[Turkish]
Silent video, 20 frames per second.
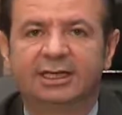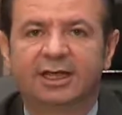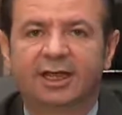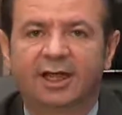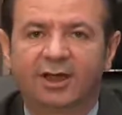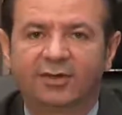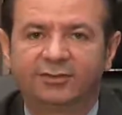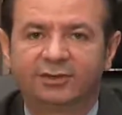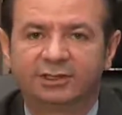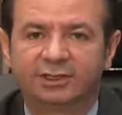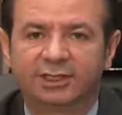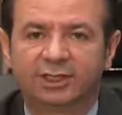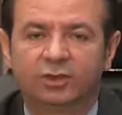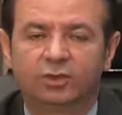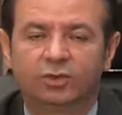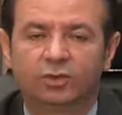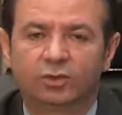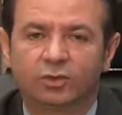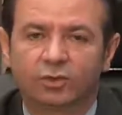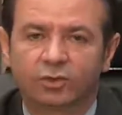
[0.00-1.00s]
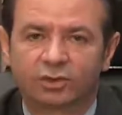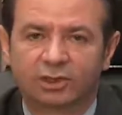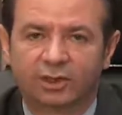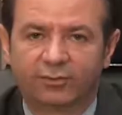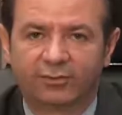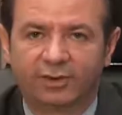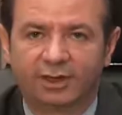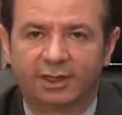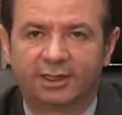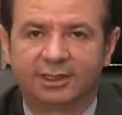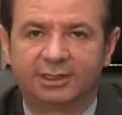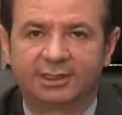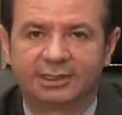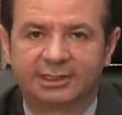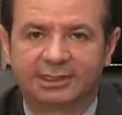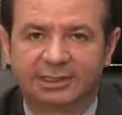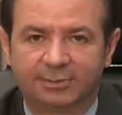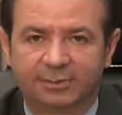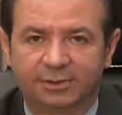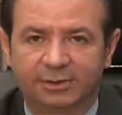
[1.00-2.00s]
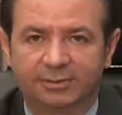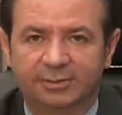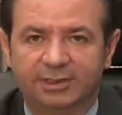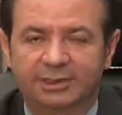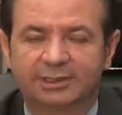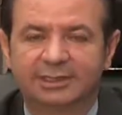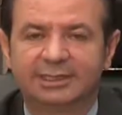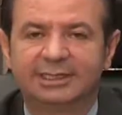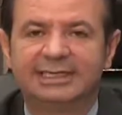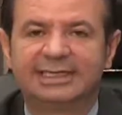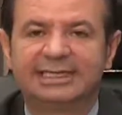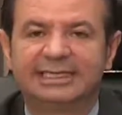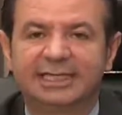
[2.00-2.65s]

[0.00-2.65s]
haftada 3 defa yapılmalı.